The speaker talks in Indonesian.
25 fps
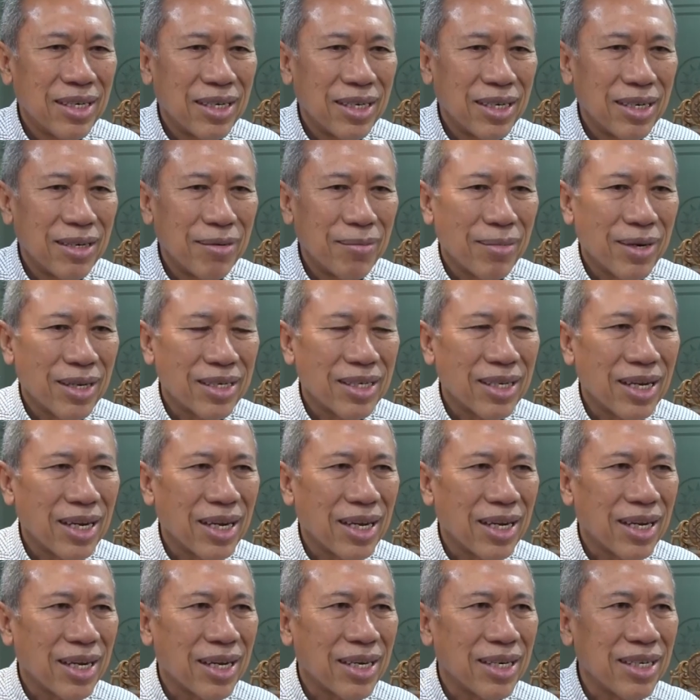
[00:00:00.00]
uh,
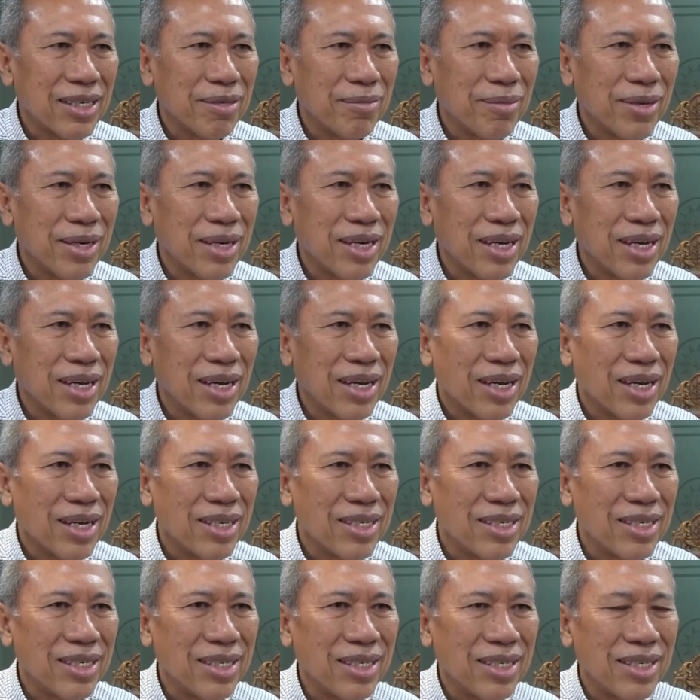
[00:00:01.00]
melaksanakan ibadah
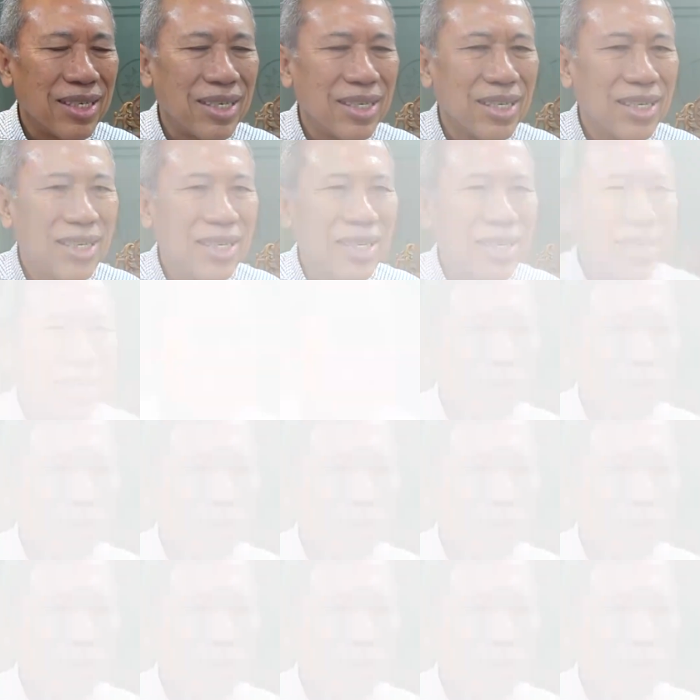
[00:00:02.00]
haji.